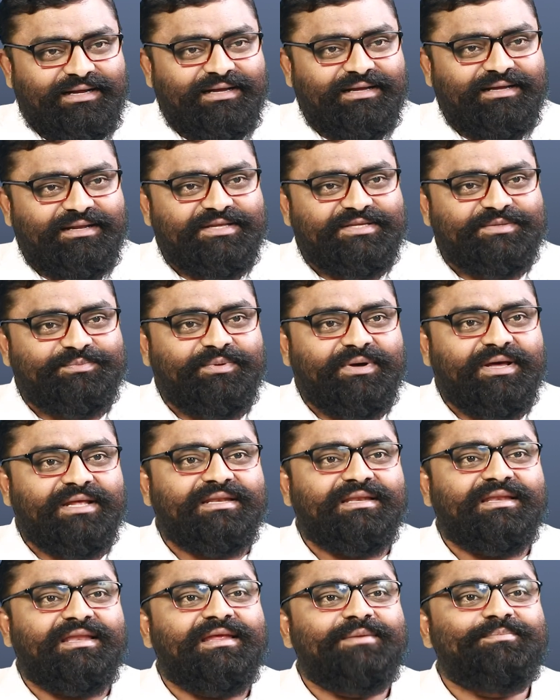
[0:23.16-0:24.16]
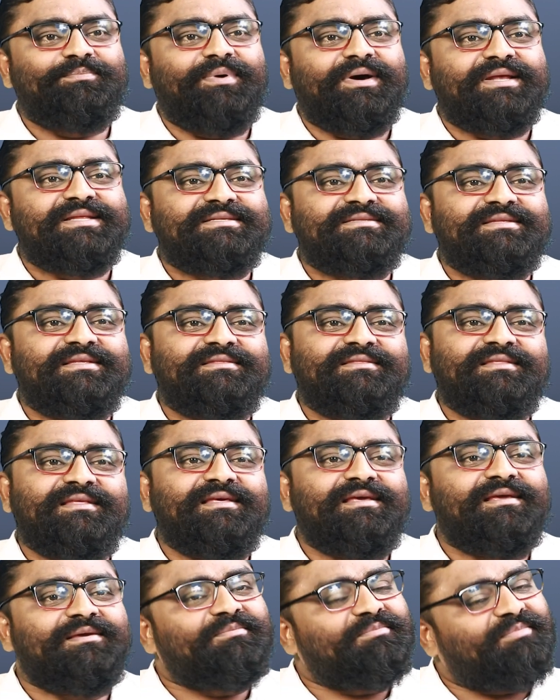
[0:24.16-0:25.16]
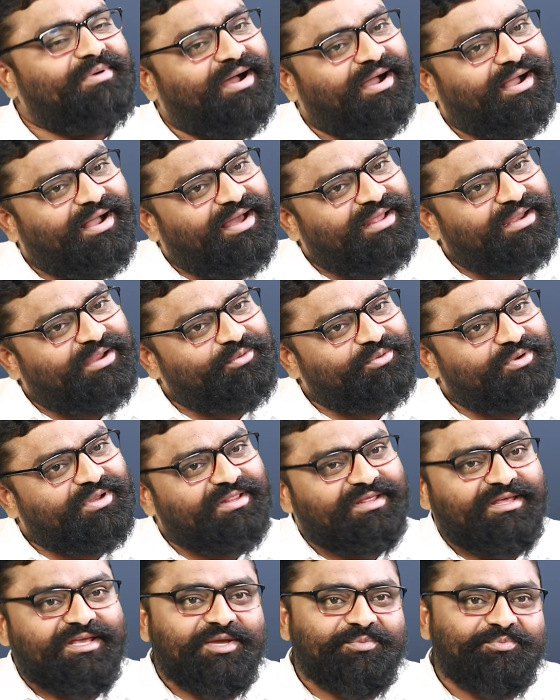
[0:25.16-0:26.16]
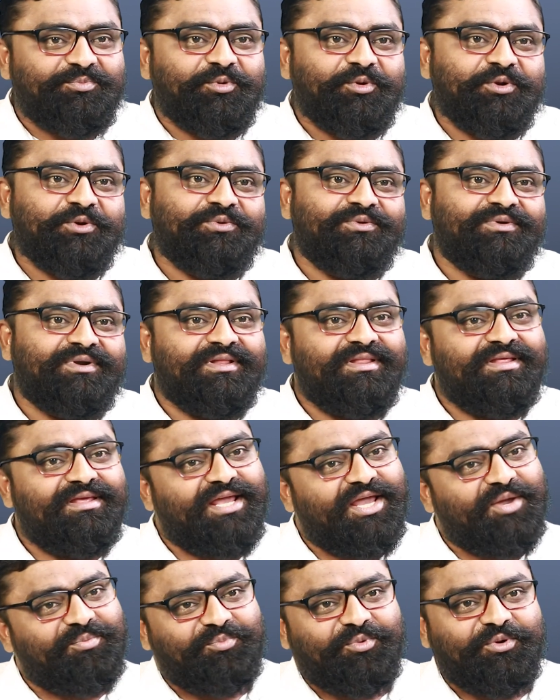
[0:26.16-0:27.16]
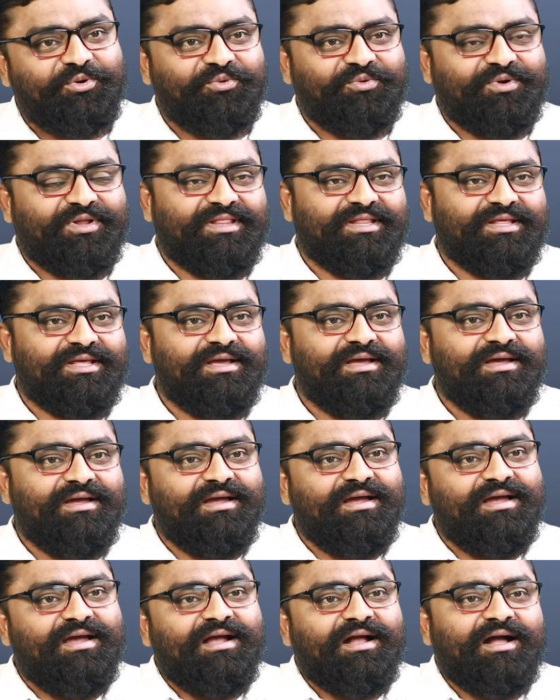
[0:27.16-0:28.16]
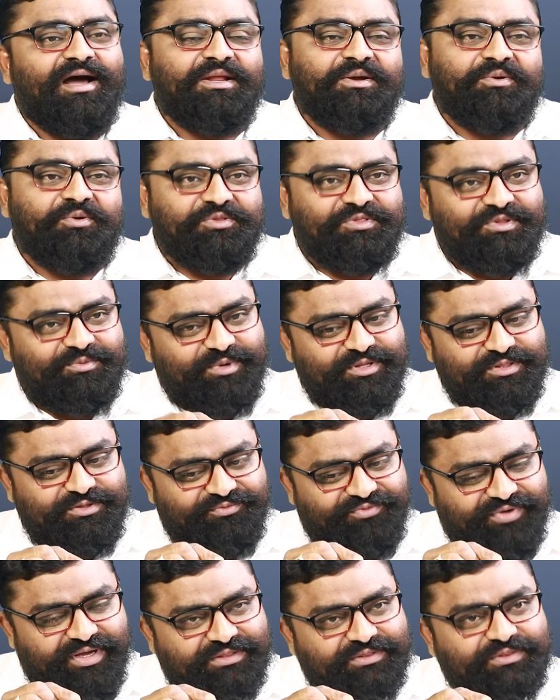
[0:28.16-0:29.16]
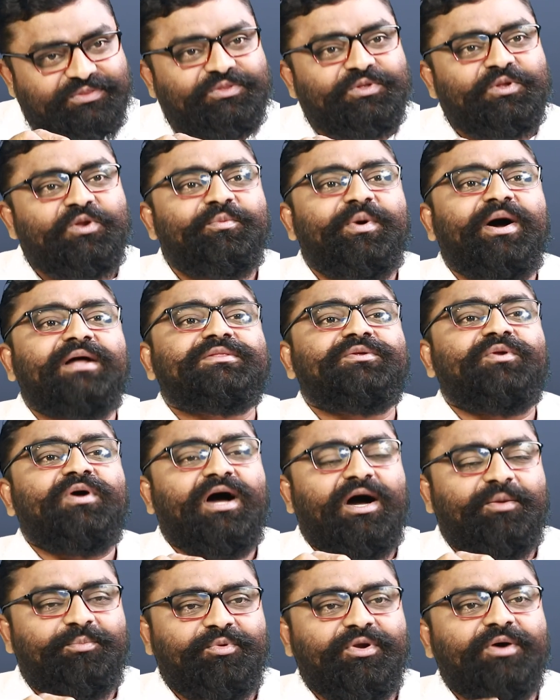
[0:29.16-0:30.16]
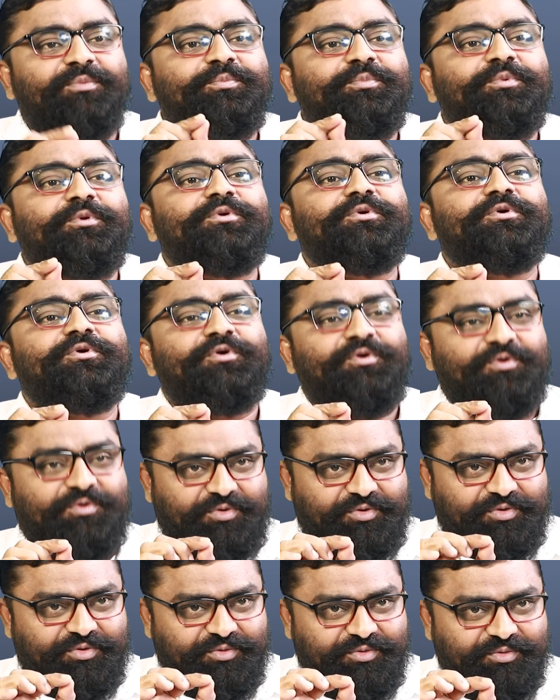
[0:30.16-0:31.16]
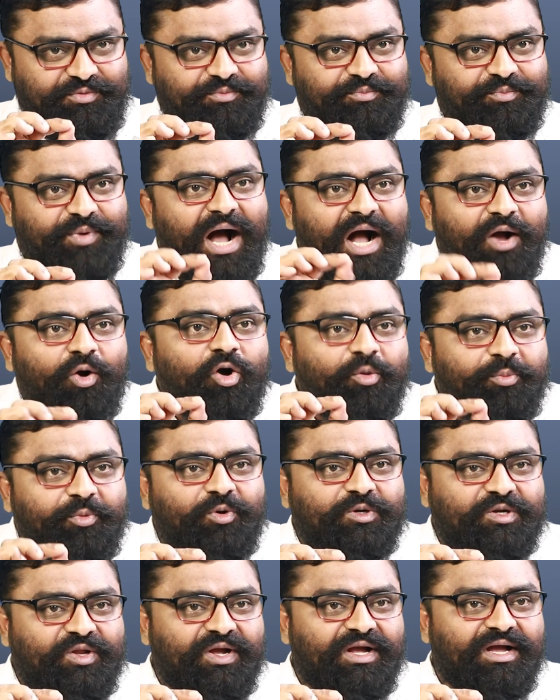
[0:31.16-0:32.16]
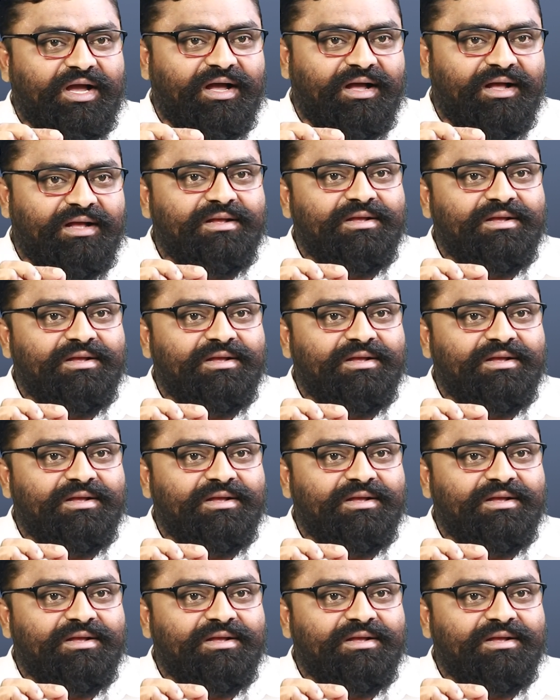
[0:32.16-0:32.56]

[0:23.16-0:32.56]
కాంగ్రెస్ పార్టీ పరిస్థితి బాగానే ఉంటుంది ఇప్పుడు ఉంటుంది ఎప్పుడు ఉంటుంది కానీ కొద్దిమంది వ్యక్తులు మాత్రం అప్పుడప్పుడు బాగోకపోవటంగా